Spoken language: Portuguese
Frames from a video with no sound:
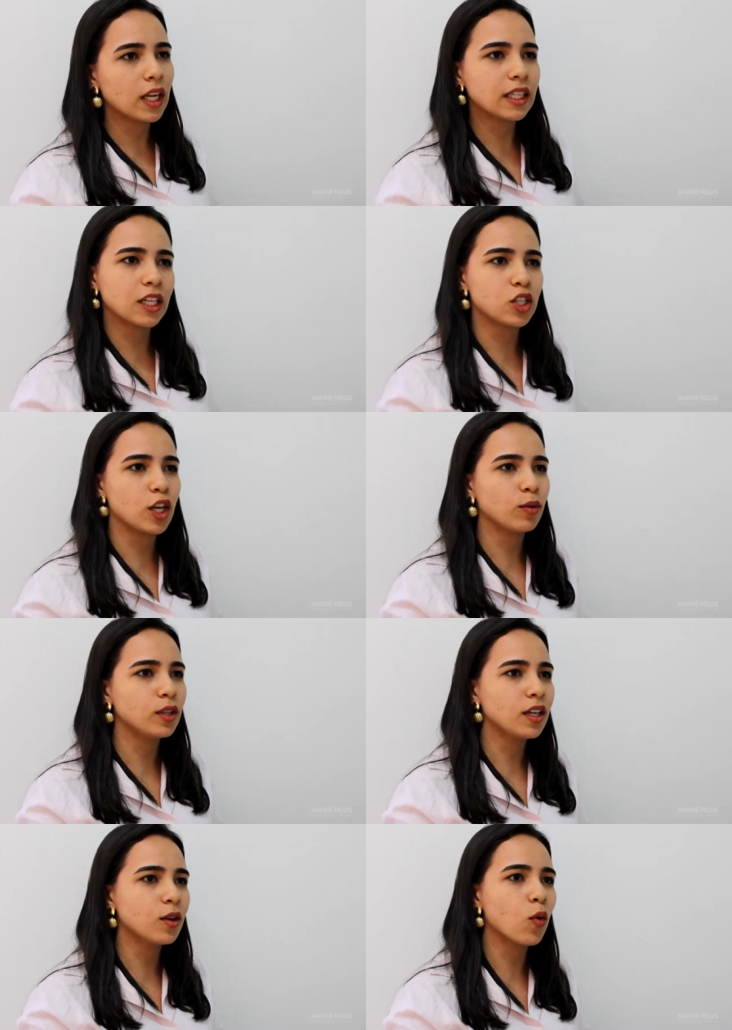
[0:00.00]
ele está cheio
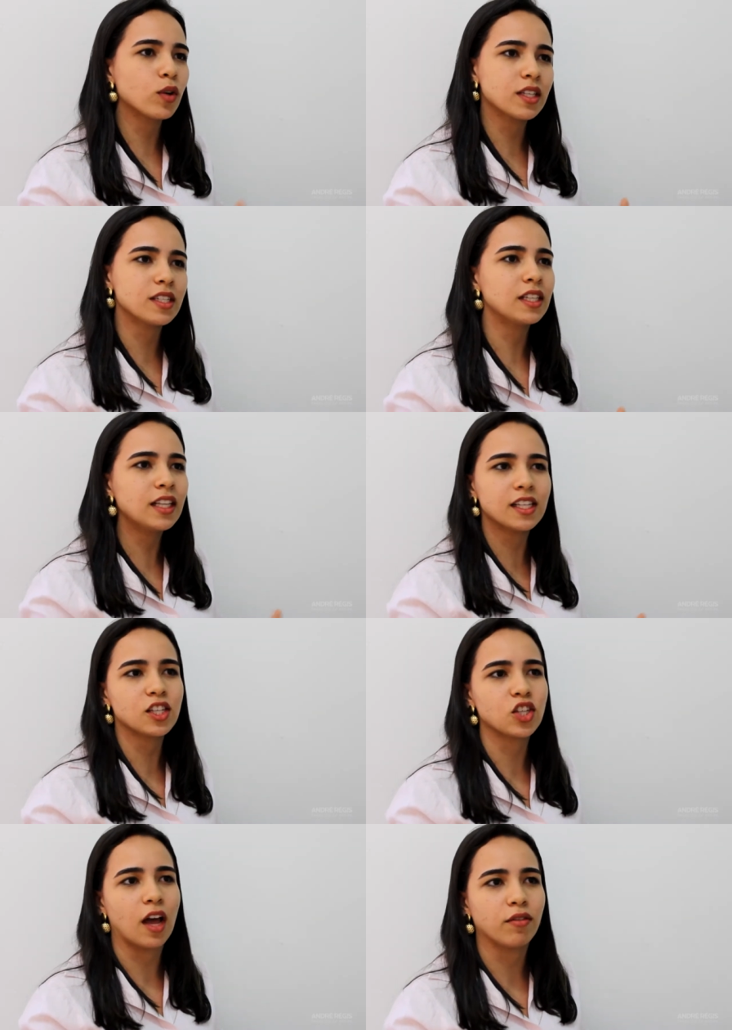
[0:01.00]
de coisas
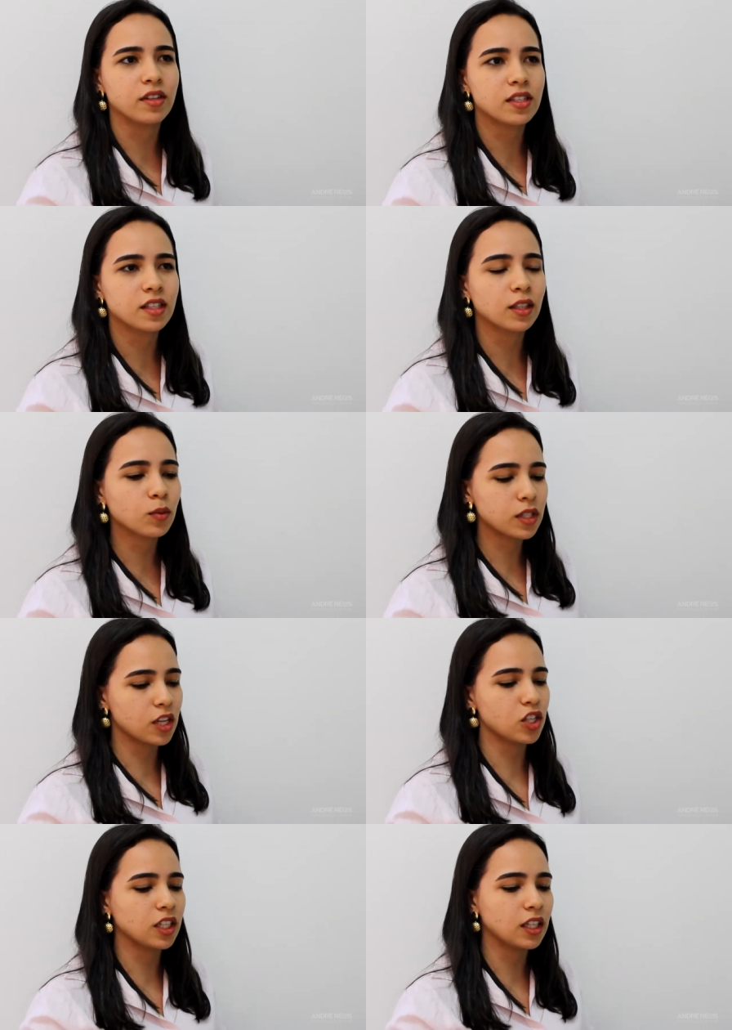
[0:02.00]
indesejáveis. Então, se
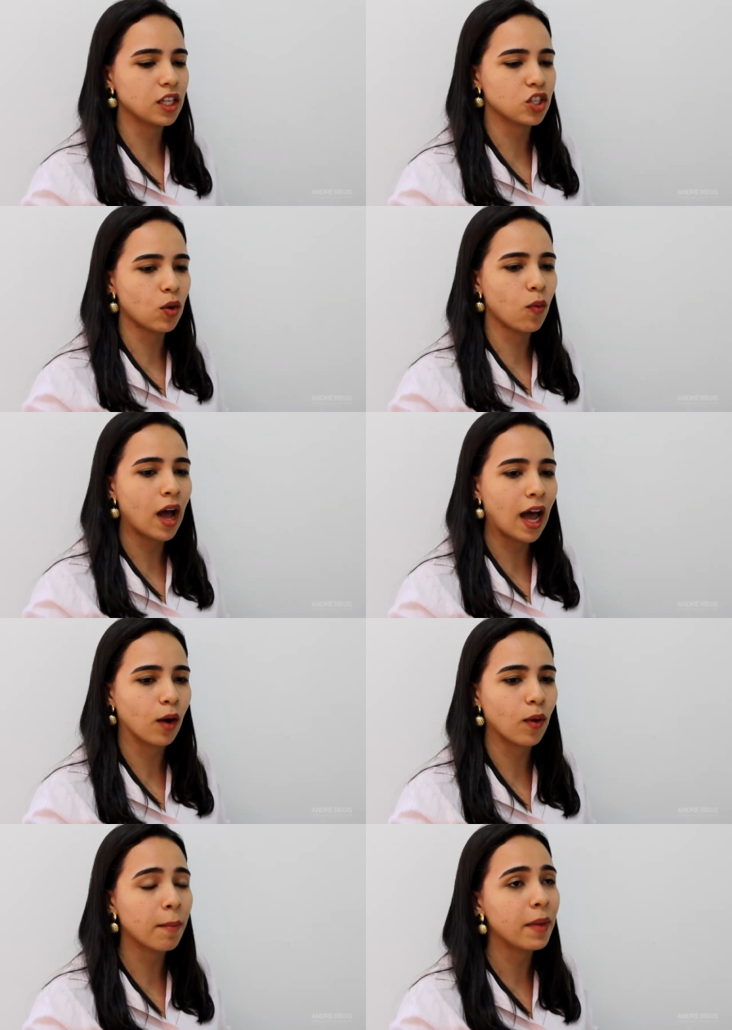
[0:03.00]
a gente deixa um
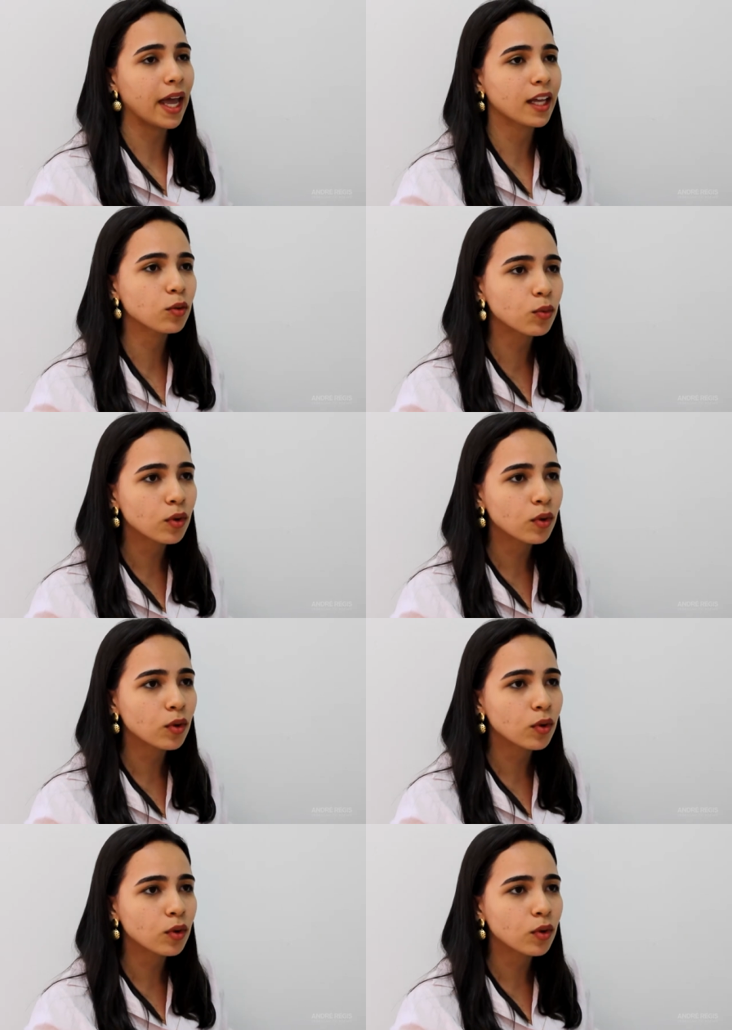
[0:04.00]
ralo aberto